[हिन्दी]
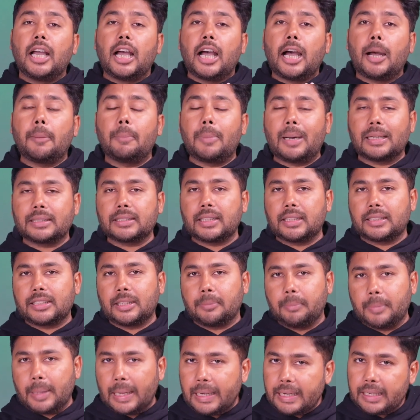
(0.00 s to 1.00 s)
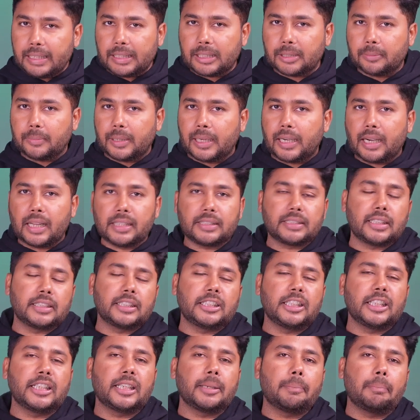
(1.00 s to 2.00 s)
अब बात करते हैं मेरी रिकमेंडेशन
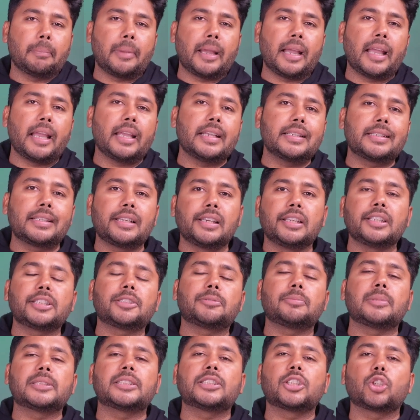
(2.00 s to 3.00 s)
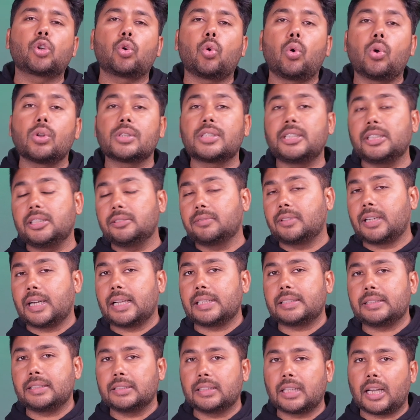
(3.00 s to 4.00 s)
की कि मैं इस लिस्ट में से कौन सी
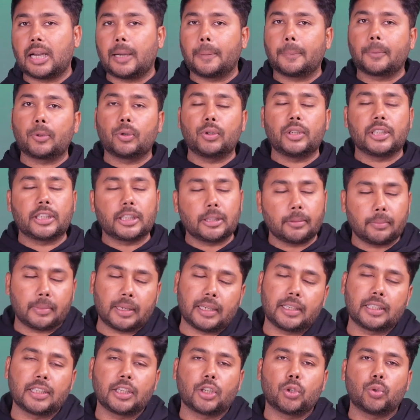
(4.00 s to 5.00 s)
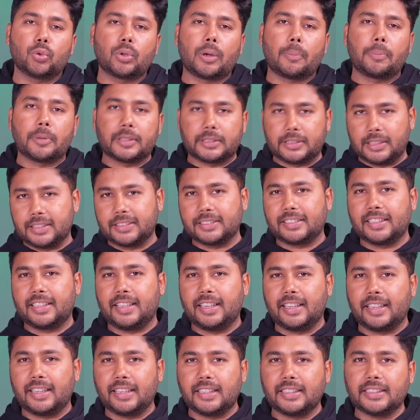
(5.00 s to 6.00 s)
डिवाइसिस आपको रिकमेंड करूंगा परचेज
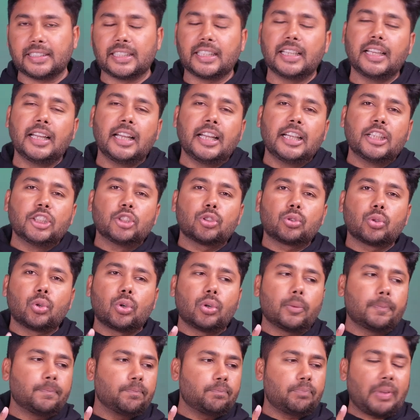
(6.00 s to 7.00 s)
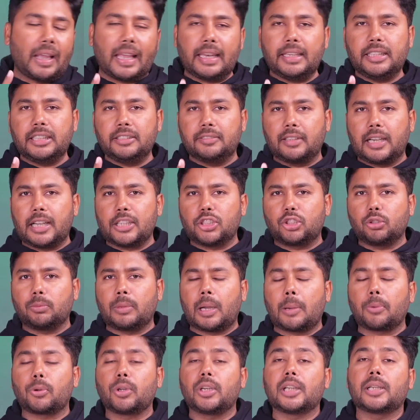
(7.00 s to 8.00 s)
करने के लिए तो पहली डिवाइस जो
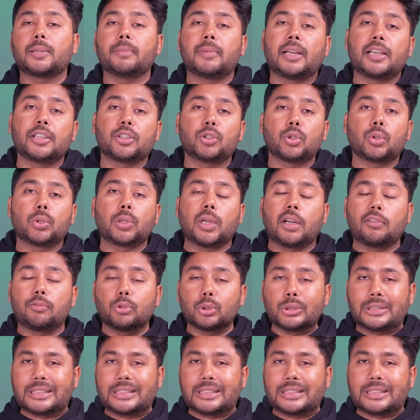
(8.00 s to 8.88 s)
मैं आपको रिकमेंड करूंगा वो